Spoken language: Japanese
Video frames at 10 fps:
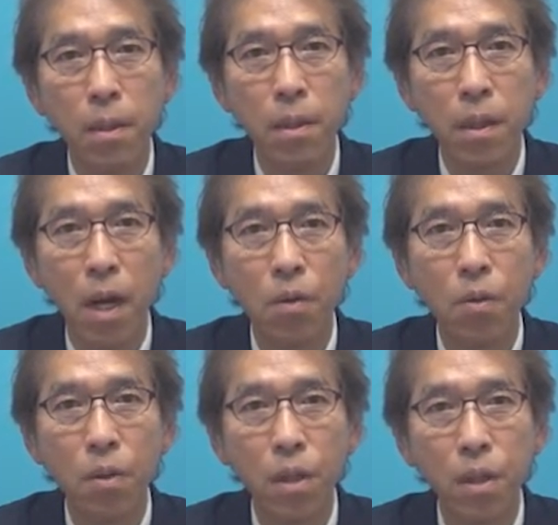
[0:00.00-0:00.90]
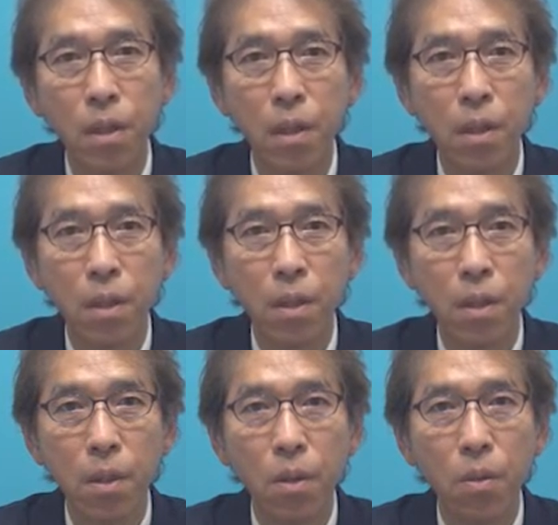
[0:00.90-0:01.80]
括弧に
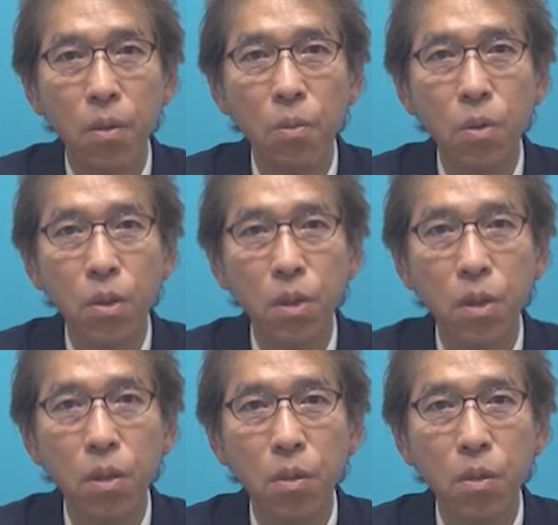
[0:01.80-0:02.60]
大文字、